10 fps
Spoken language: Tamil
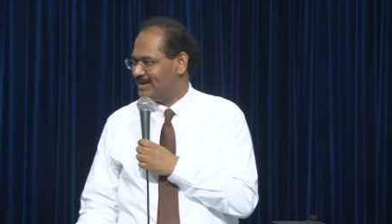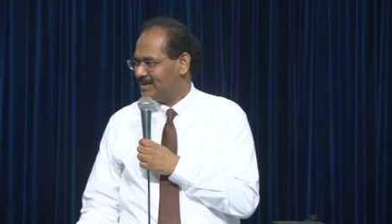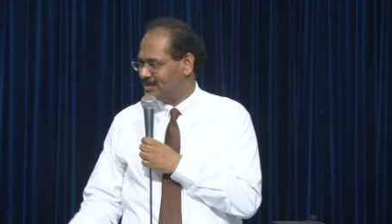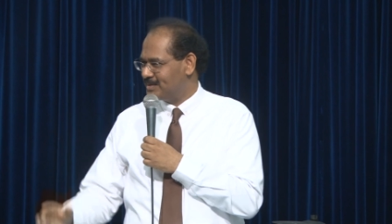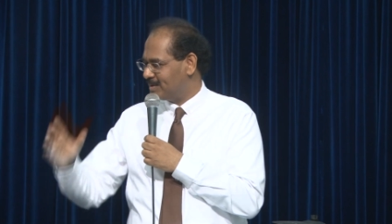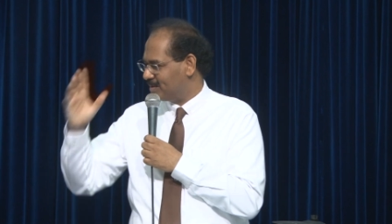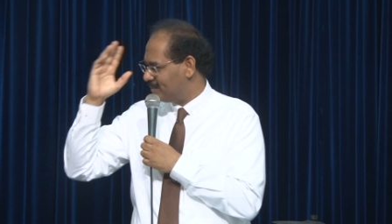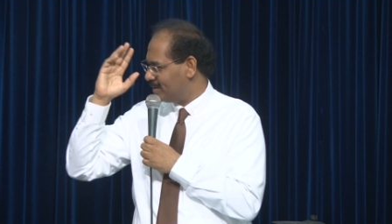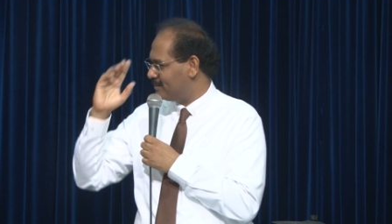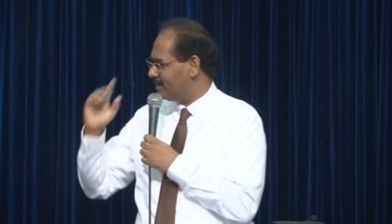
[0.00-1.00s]
நூற்றி இருபது
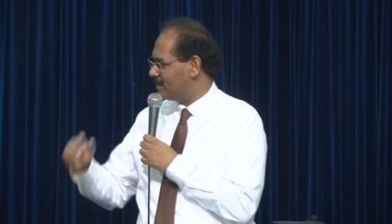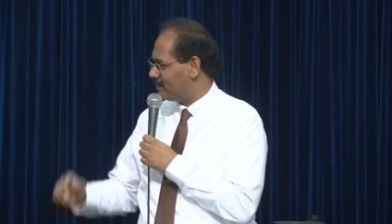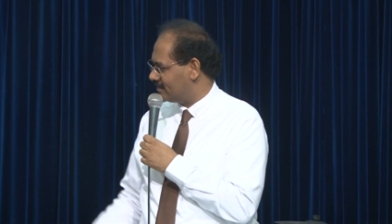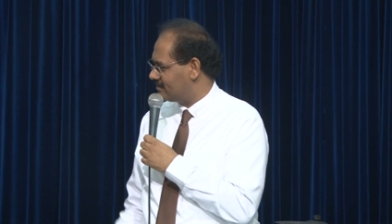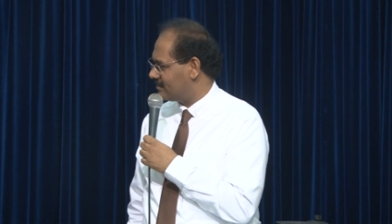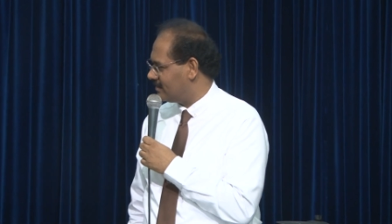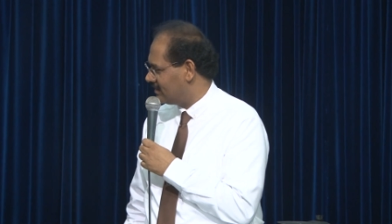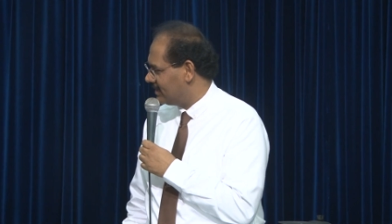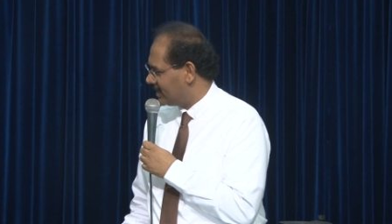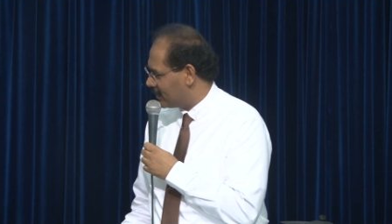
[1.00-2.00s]
பேர் மேலே பத்து நாள்
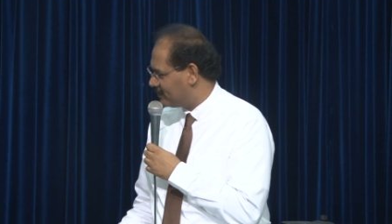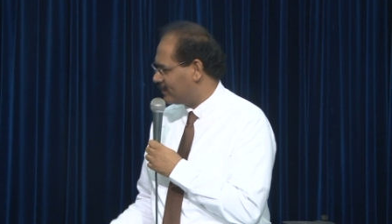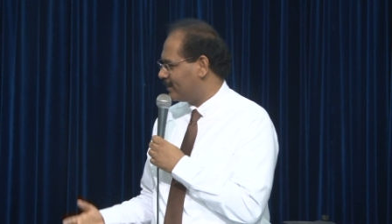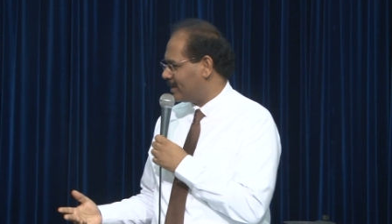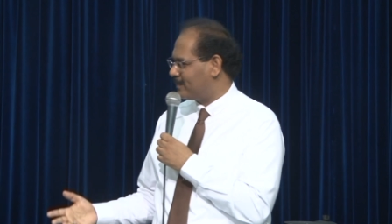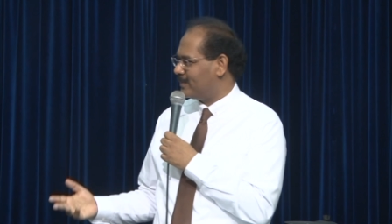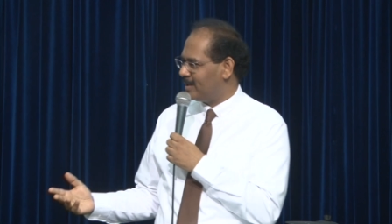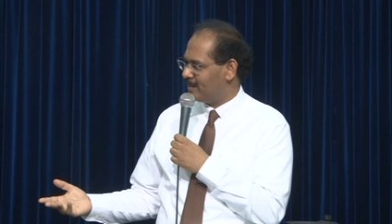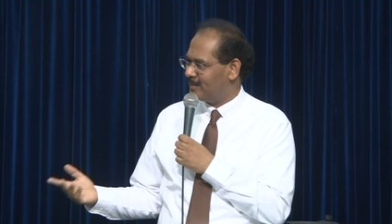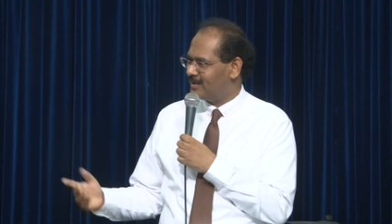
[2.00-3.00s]
எப்போ எப்போ
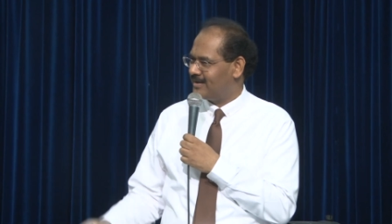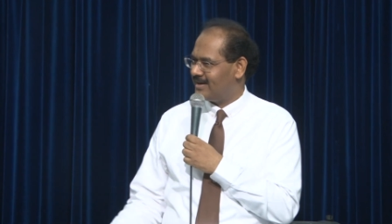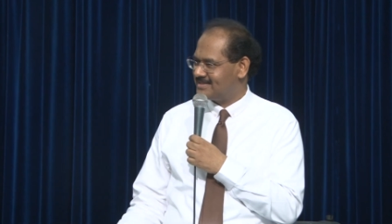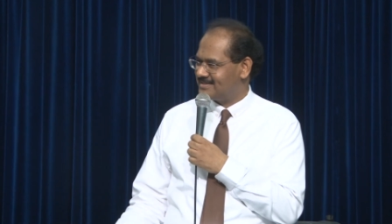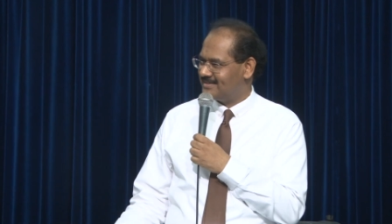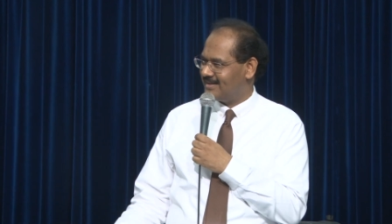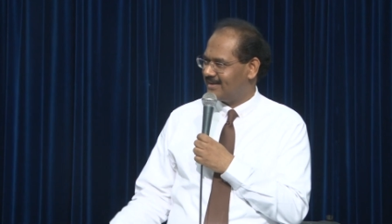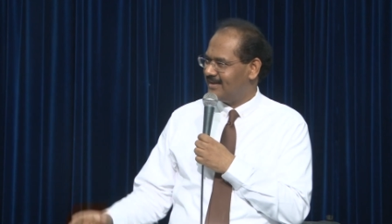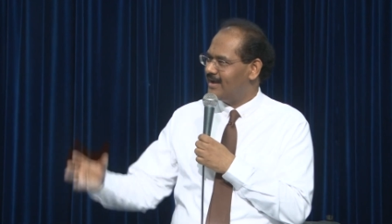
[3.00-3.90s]
எப்போன்னு காத்துட்டு இருந்தாங்க